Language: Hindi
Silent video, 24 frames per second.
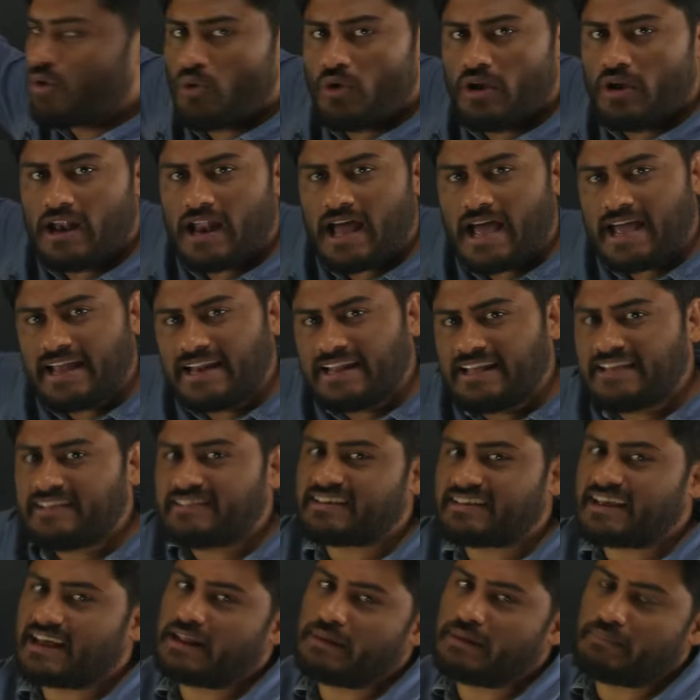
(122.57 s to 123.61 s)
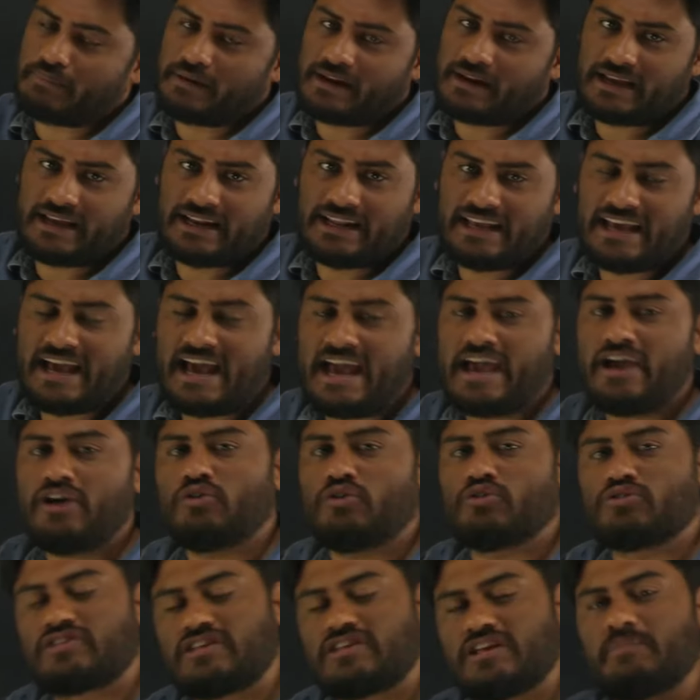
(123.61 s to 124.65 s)
ऑनलाइन ही सारी प्रक्रिया है
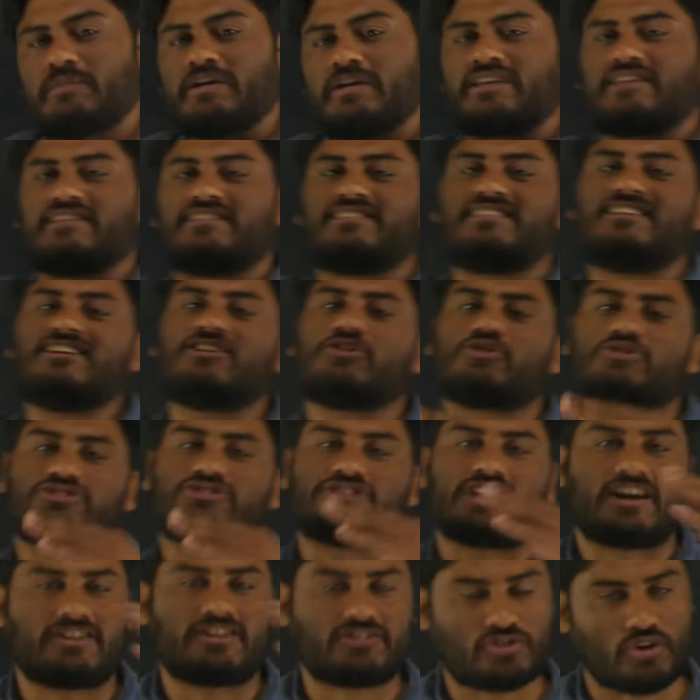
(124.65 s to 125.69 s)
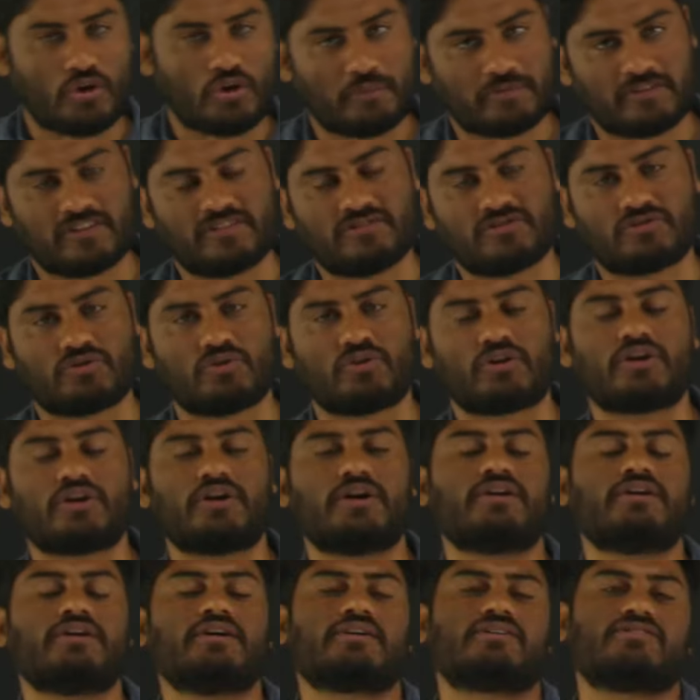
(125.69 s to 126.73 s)
उसी में किसी को 400 ऑप्शन हो रहे
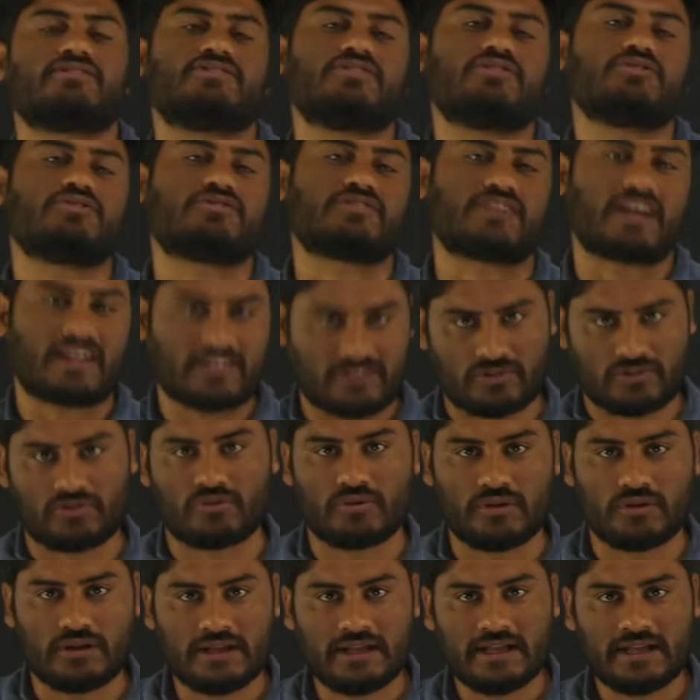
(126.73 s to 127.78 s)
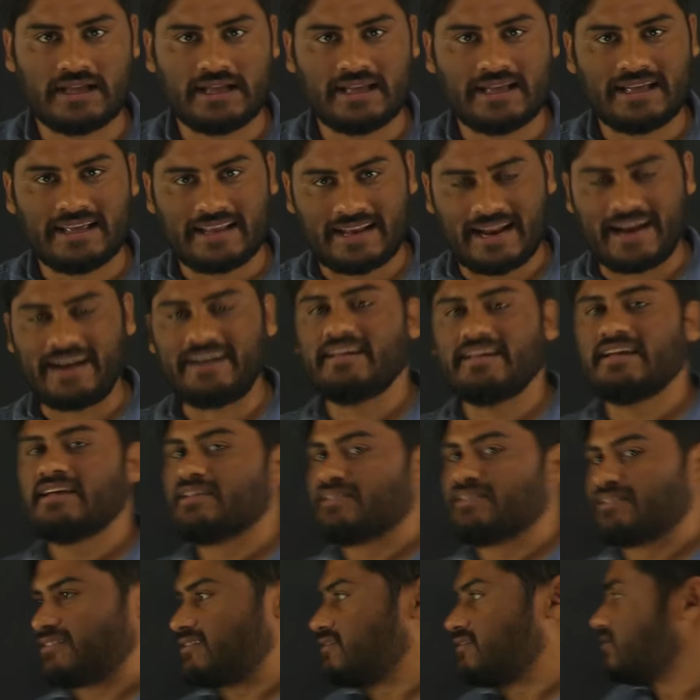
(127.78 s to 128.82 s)
होंगे किसी को 700 राइट
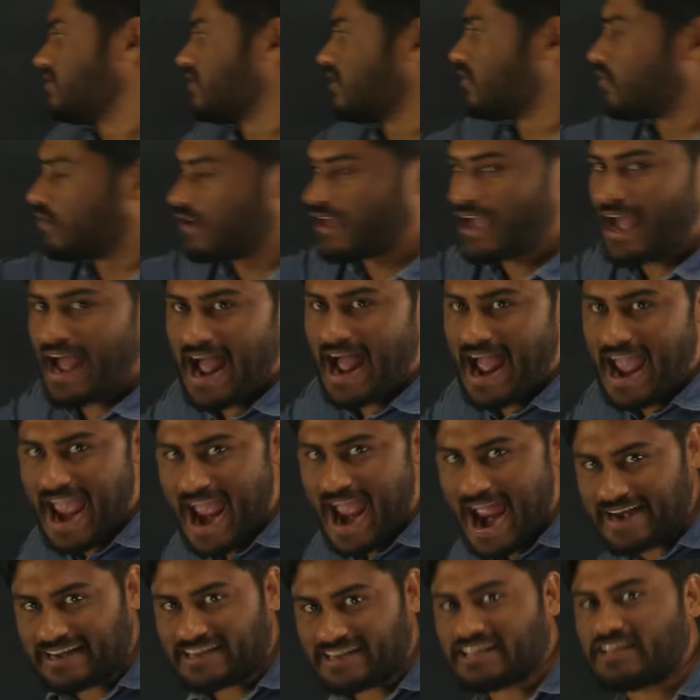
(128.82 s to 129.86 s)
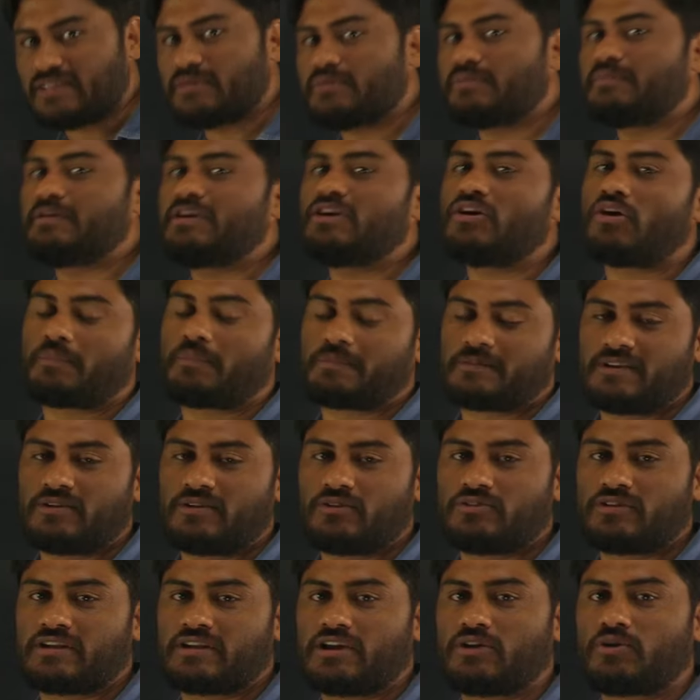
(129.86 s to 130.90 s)
जिन्होंने आईआईटी भी ऑप्शन
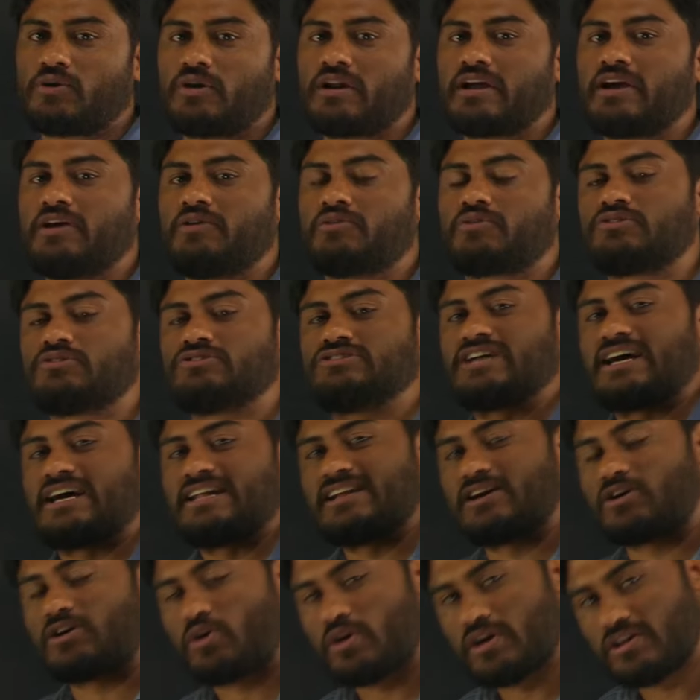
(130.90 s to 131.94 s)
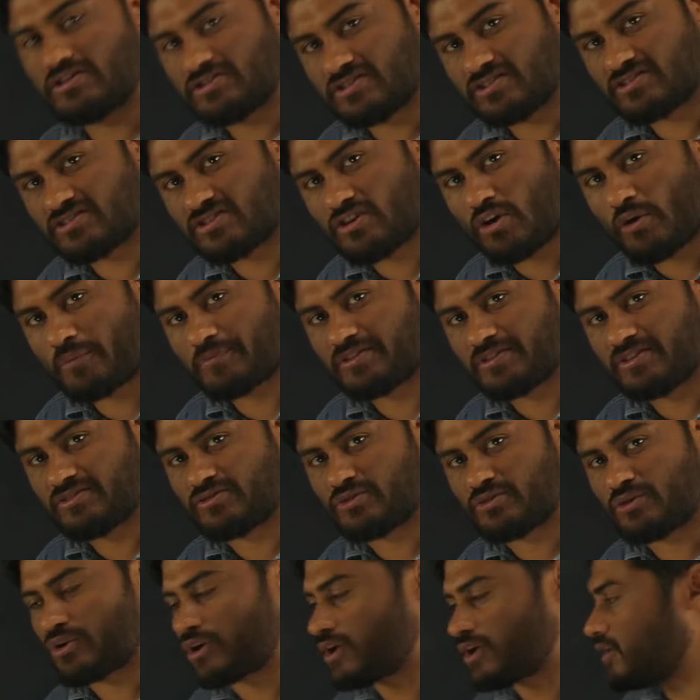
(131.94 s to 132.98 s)
उनके खुल गए उनको ज़्यादा कॉलेजेस के ऑप्शन
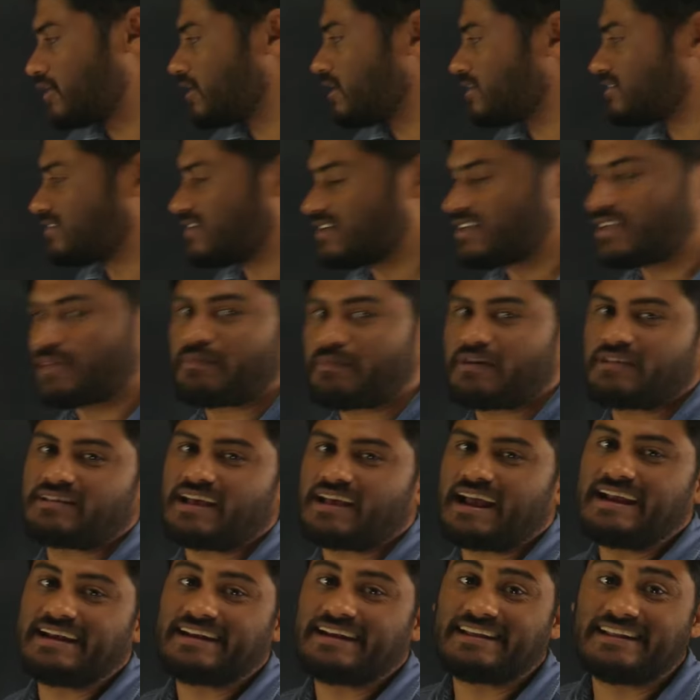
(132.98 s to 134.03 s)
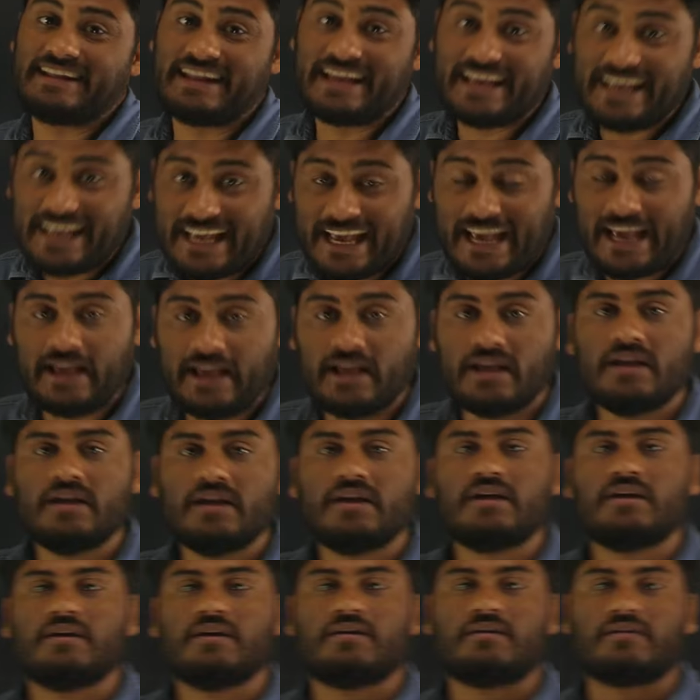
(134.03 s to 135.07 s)
हो रहे होंगे जिनके पास आईआईटी नहीं है
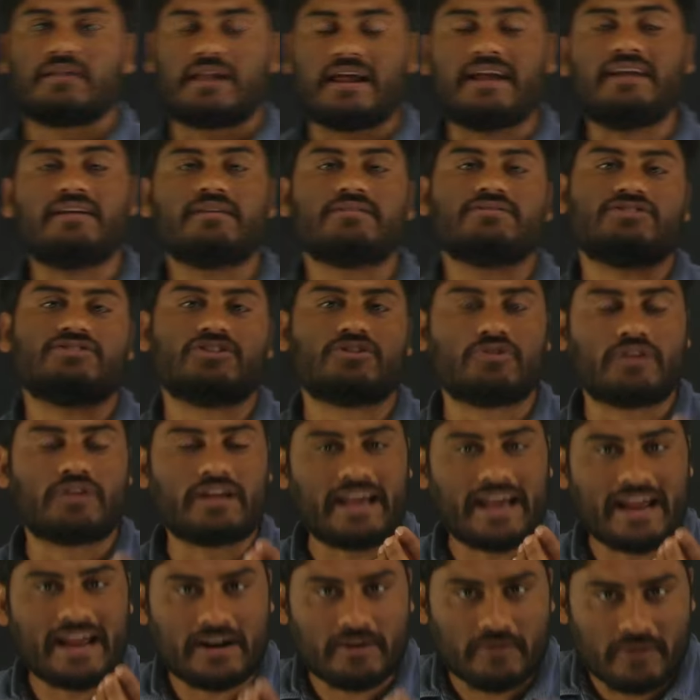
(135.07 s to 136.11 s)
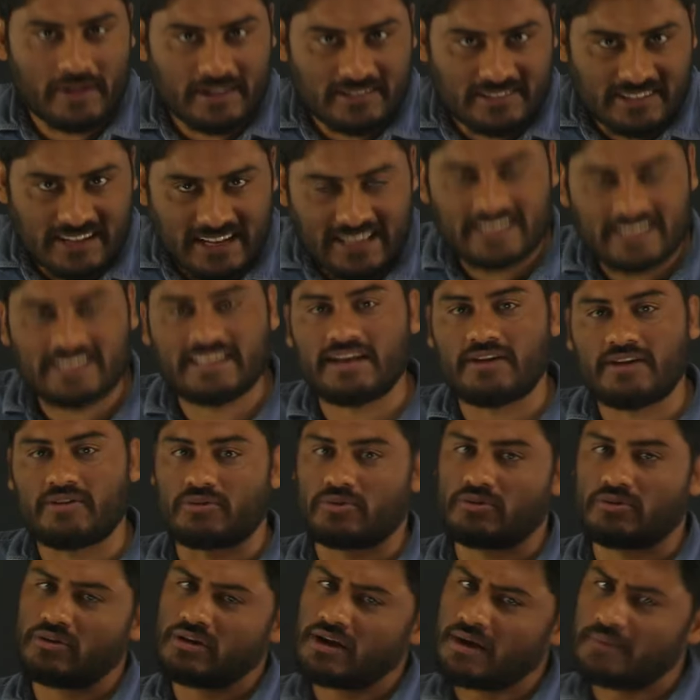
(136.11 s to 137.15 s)
राइट जिन्होंने एडवांस नहीं दिया
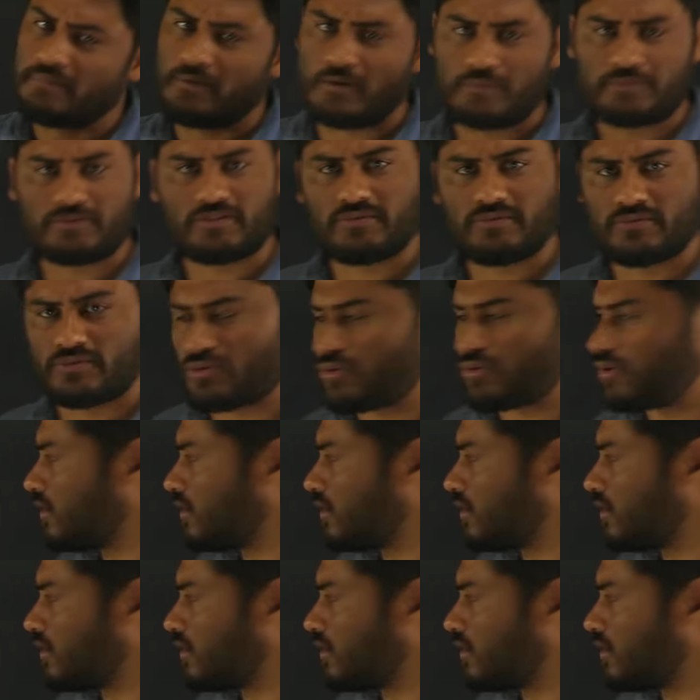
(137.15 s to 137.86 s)
उनको कम ऑप्शन हो रहे